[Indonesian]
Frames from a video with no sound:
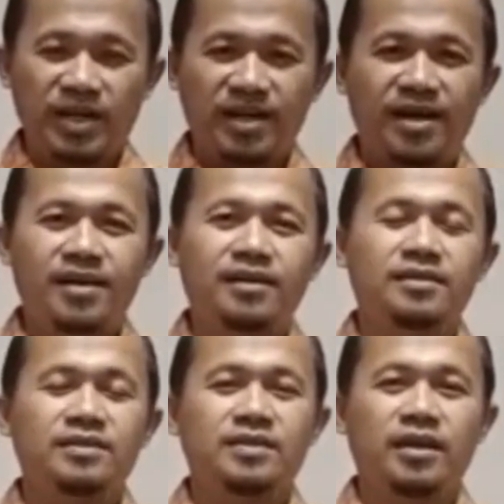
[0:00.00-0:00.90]

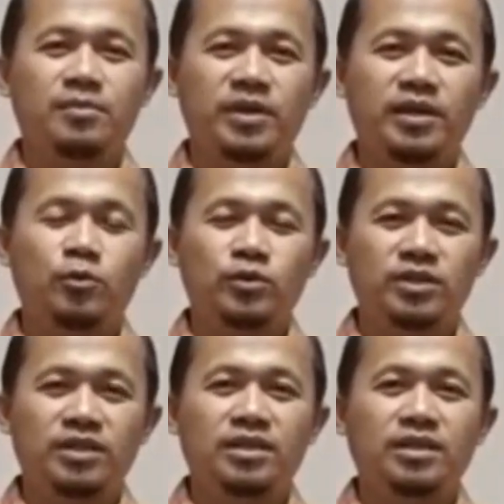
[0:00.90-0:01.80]
pernah saya
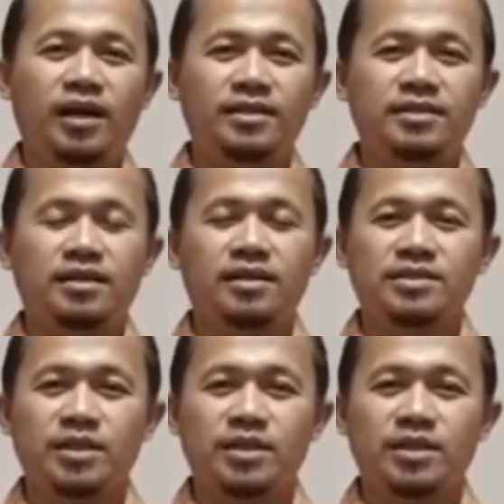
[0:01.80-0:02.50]
mengikuti acara